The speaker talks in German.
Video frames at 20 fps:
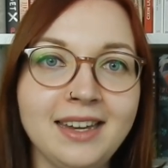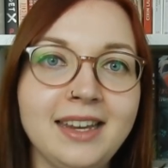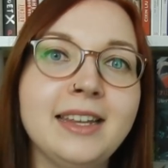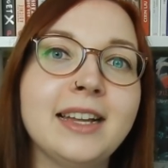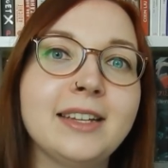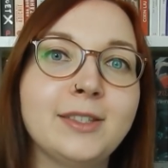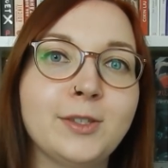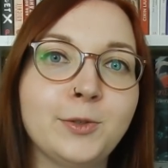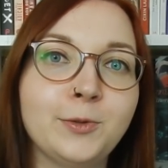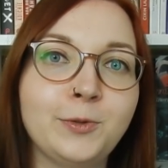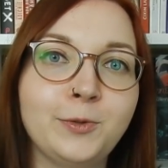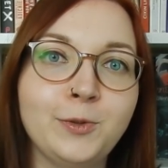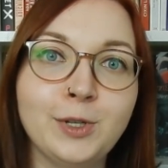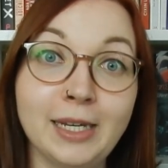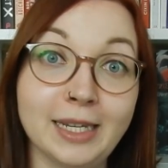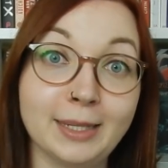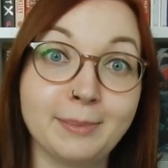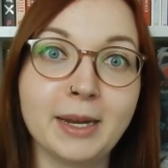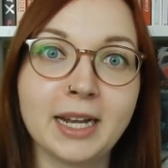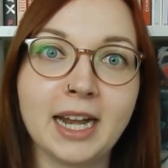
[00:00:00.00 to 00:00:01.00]
die dazu
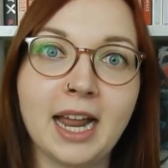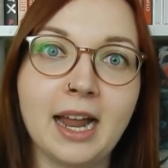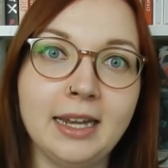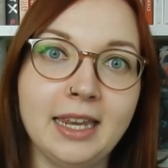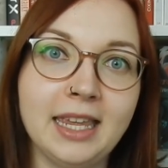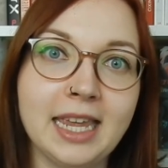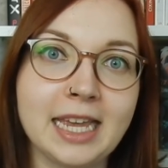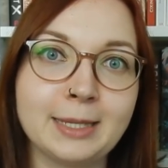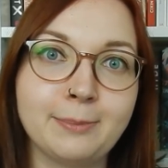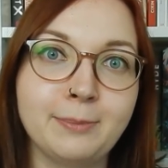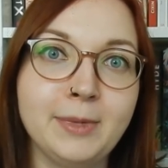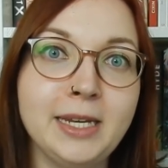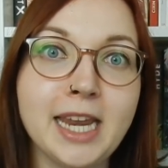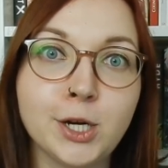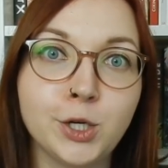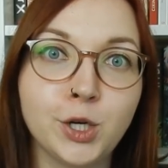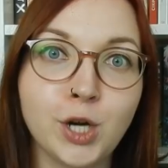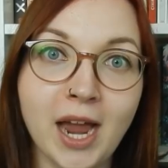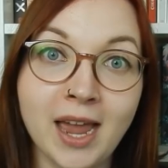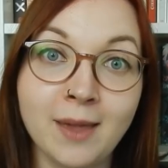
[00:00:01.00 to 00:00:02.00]
führt, dass man gar nicht erst mit
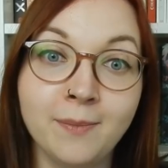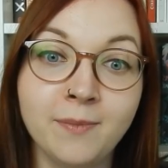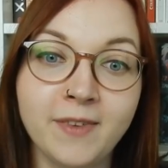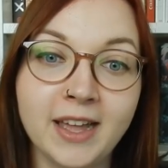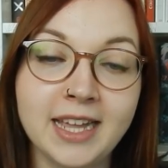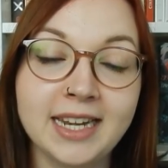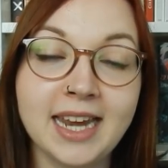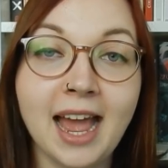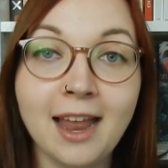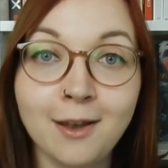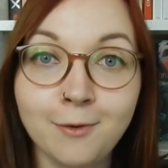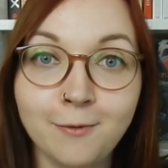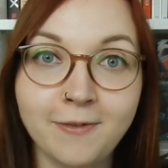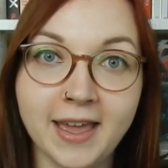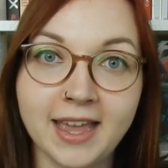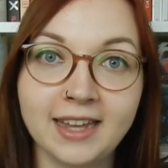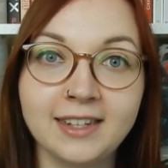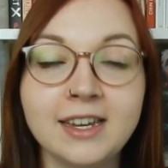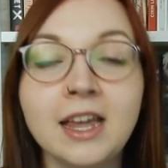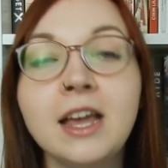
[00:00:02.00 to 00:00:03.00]
der Scheibenwelt
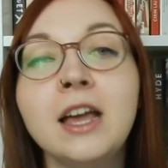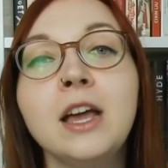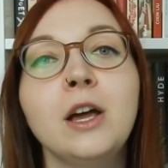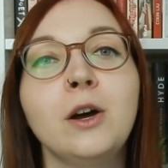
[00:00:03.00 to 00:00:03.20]
anfängt